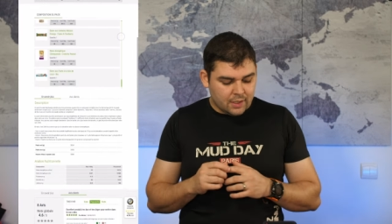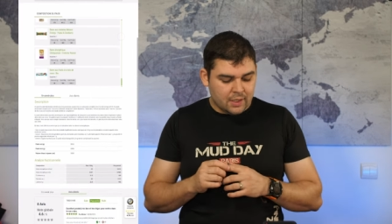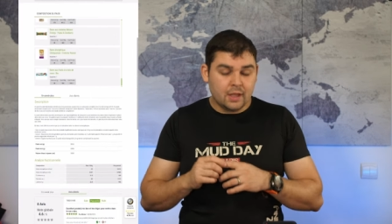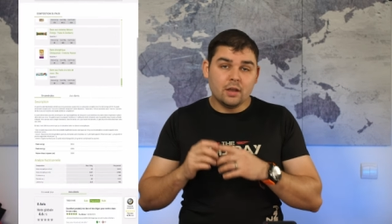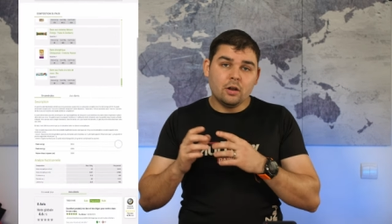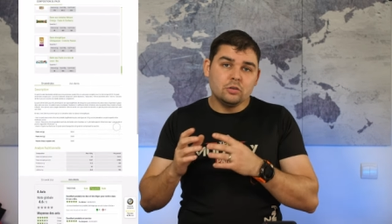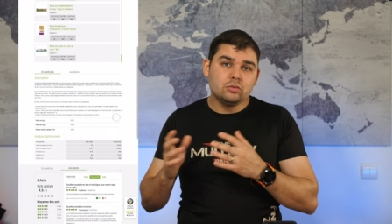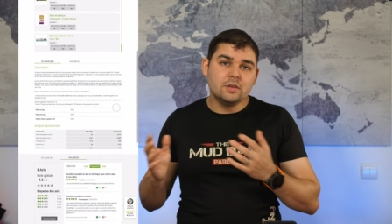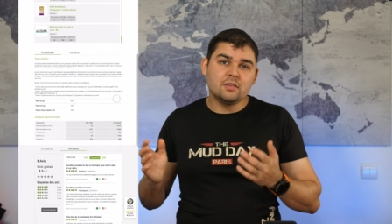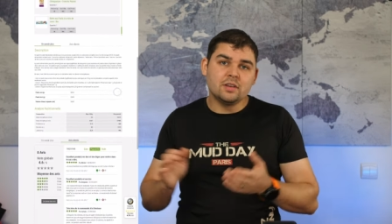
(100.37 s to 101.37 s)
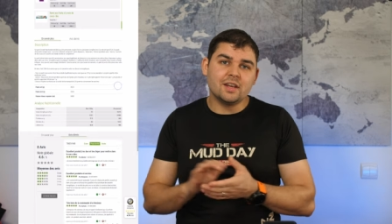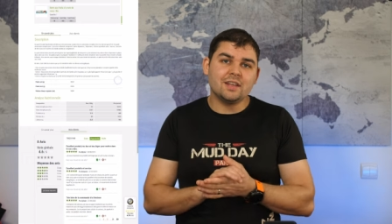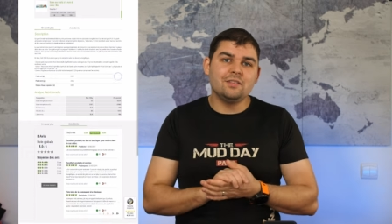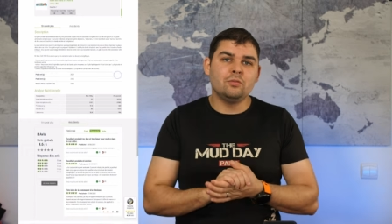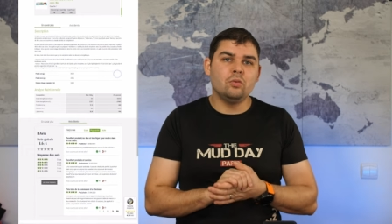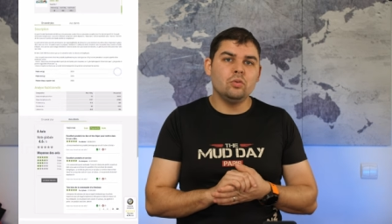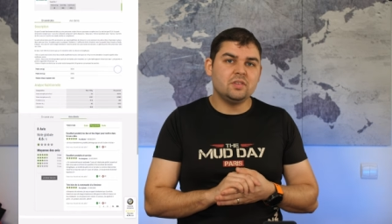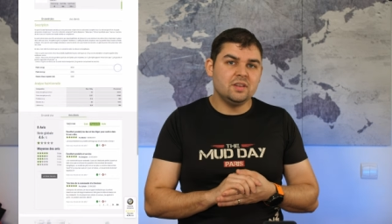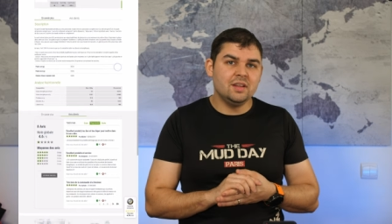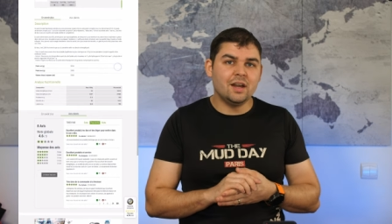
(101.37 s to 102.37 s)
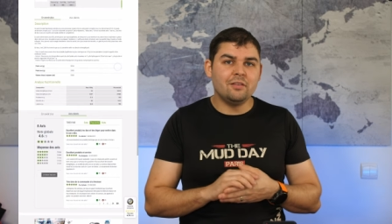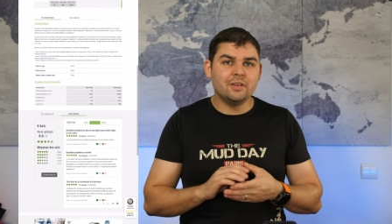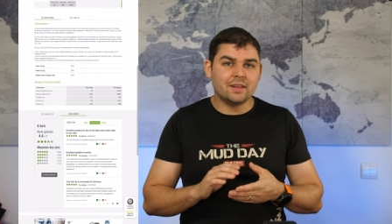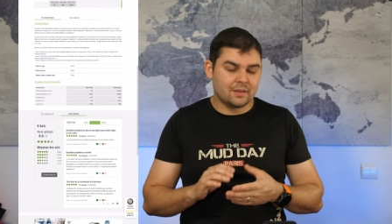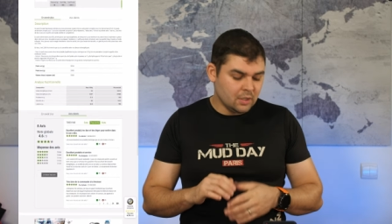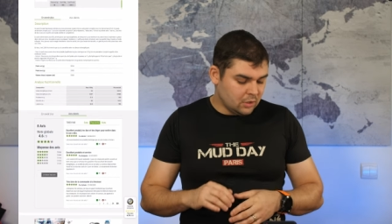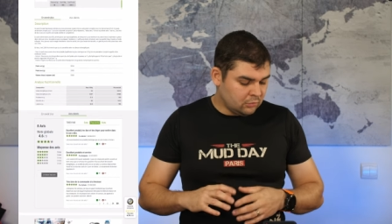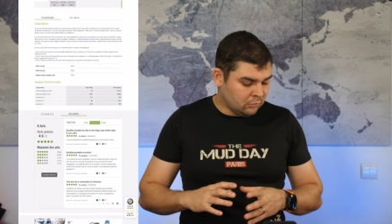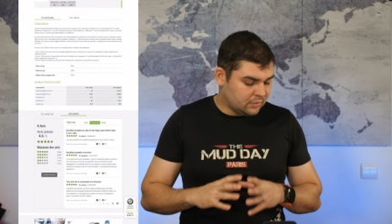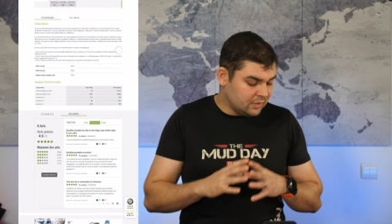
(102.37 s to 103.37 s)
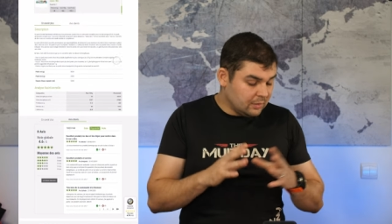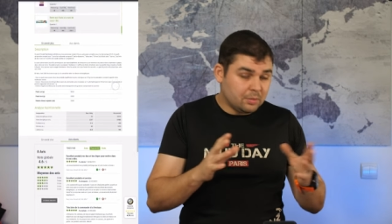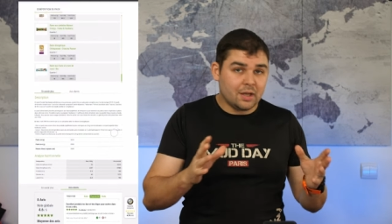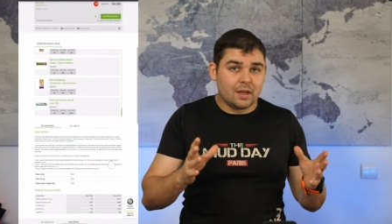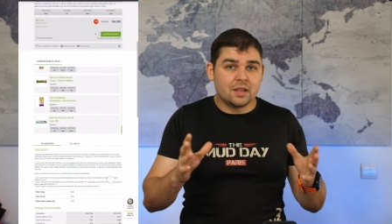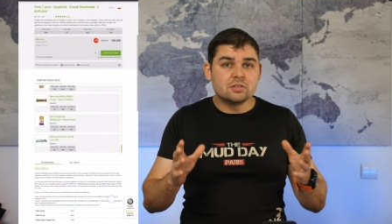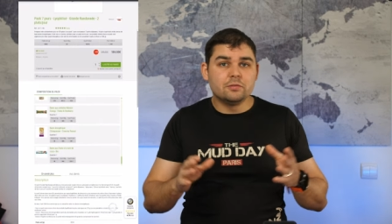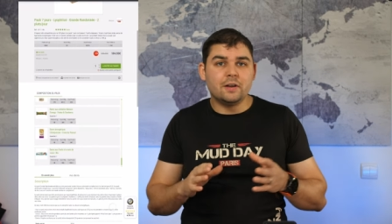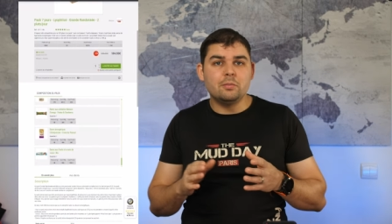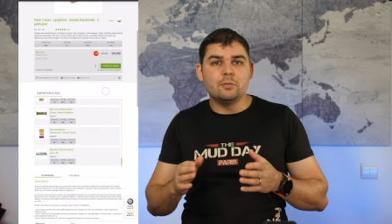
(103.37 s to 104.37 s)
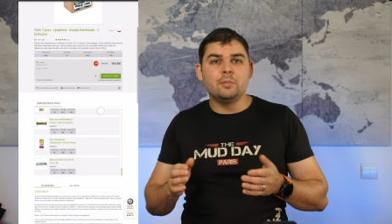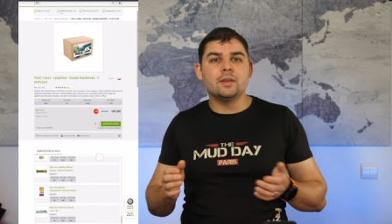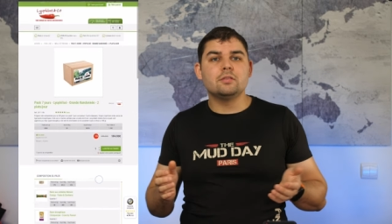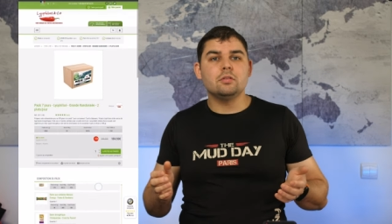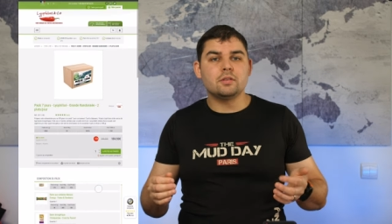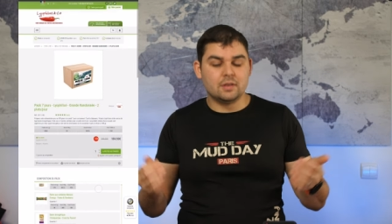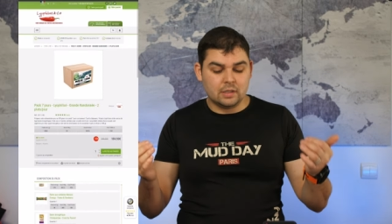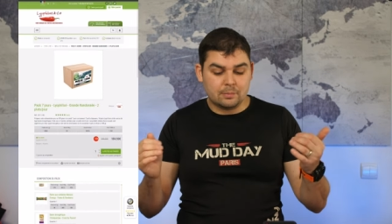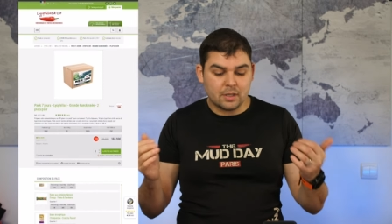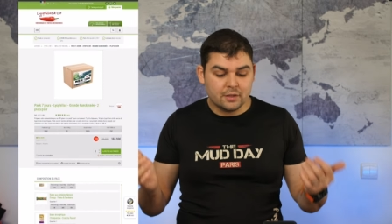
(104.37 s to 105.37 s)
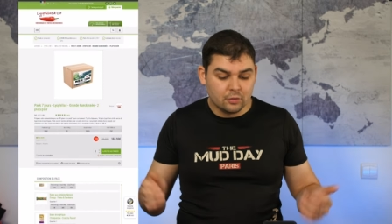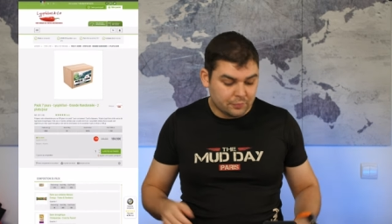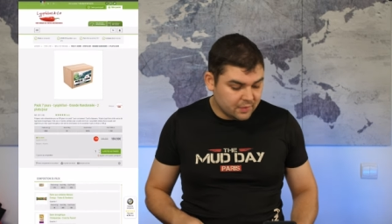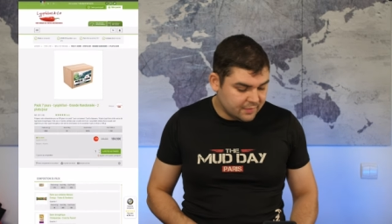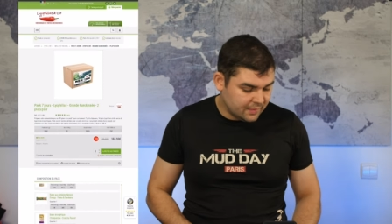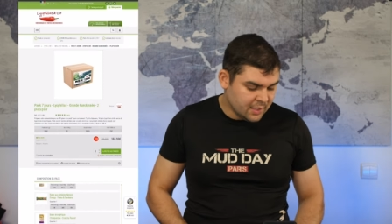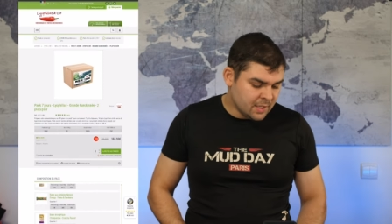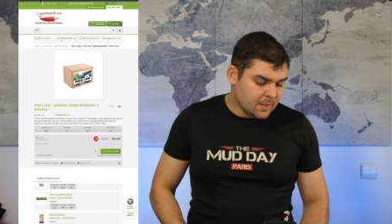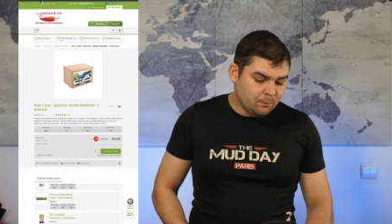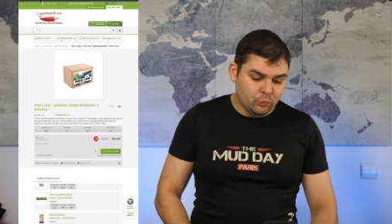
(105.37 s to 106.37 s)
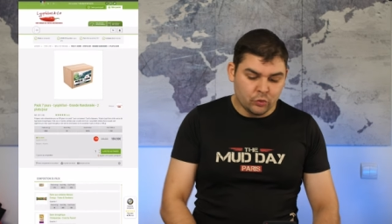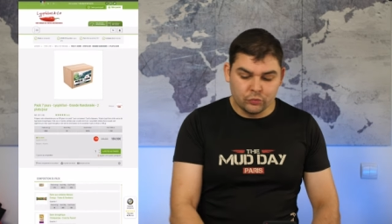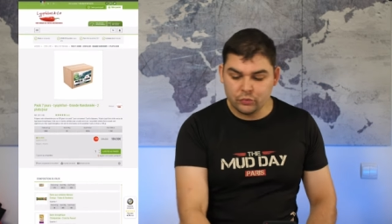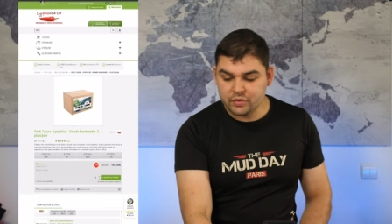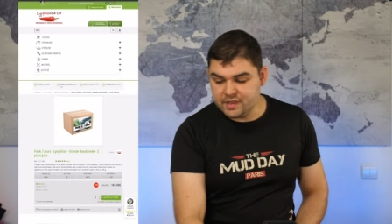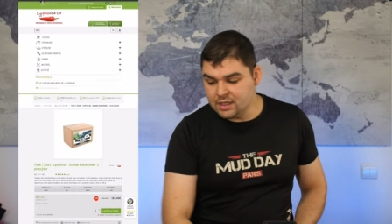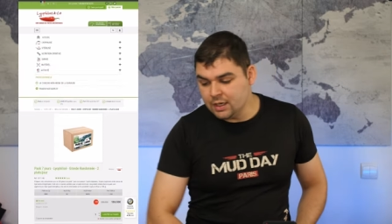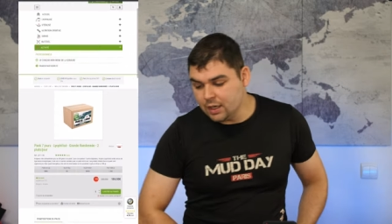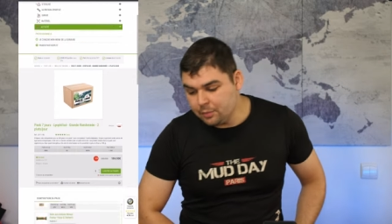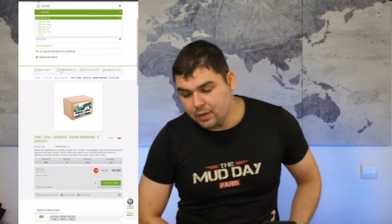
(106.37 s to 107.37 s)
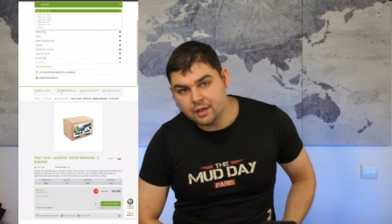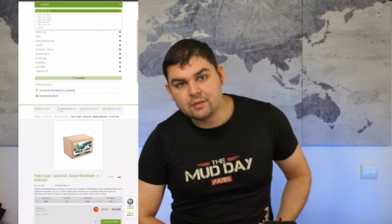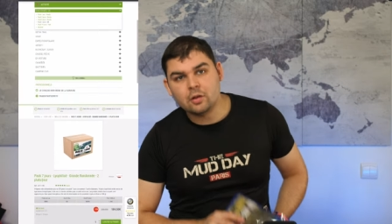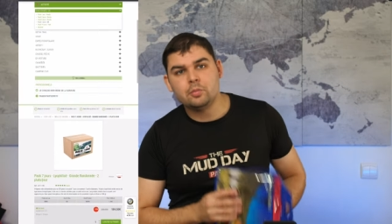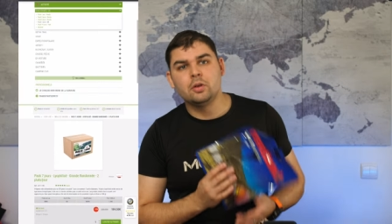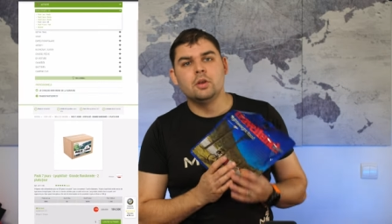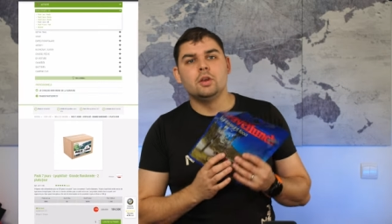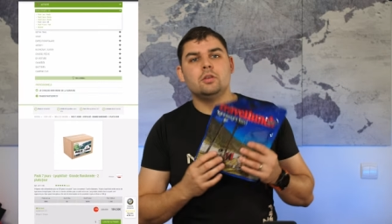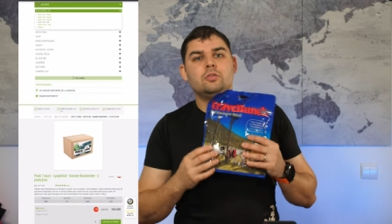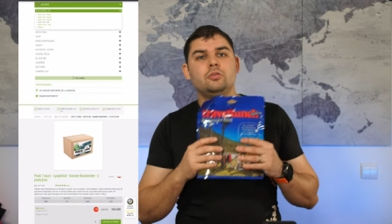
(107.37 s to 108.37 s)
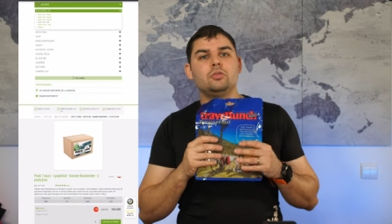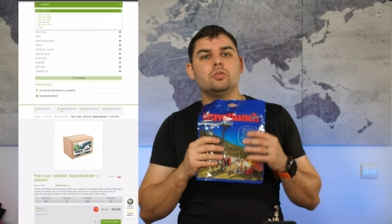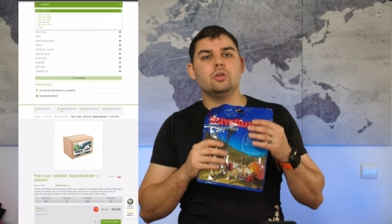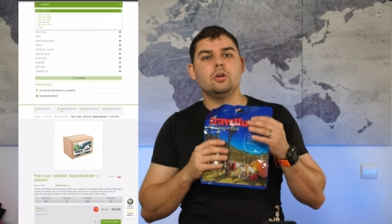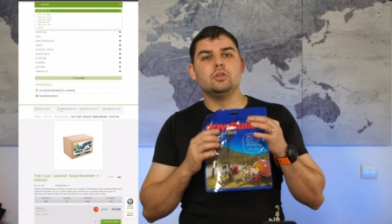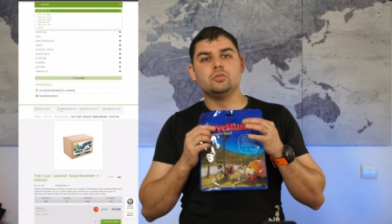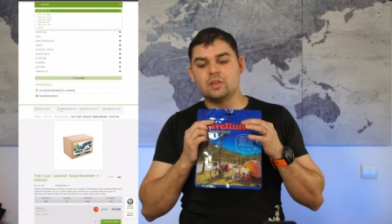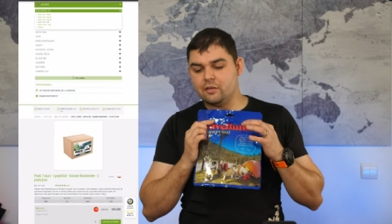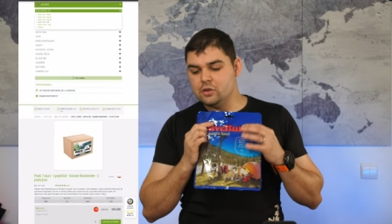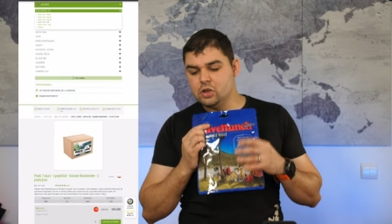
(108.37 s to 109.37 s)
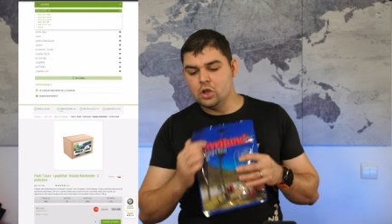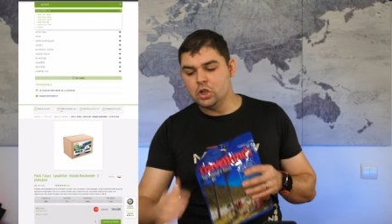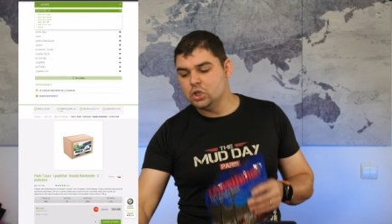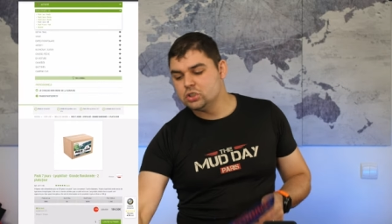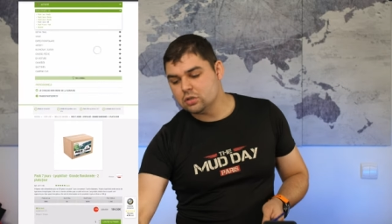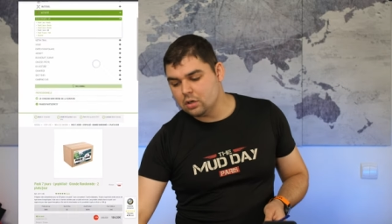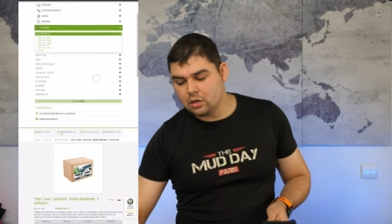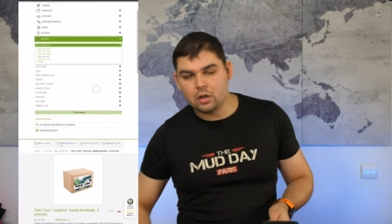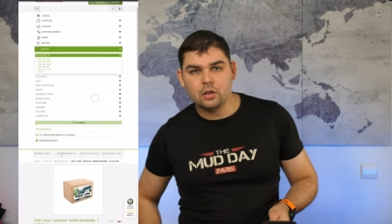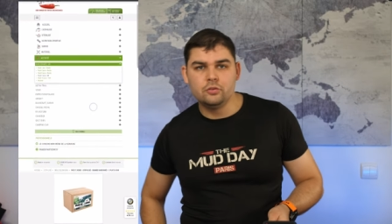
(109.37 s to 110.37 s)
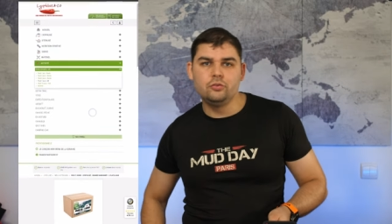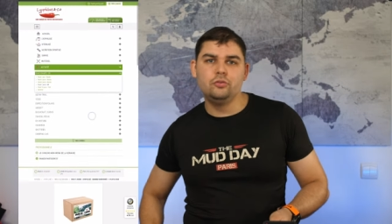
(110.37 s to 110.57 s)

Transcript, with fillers: et euh, tous les encas qui vont aussi avec. Donc c'est des plats réchauffables, bien sûr, c'est des plats iophilisés. De ce style-là, par exemple, du, euh, travel lunch, euh,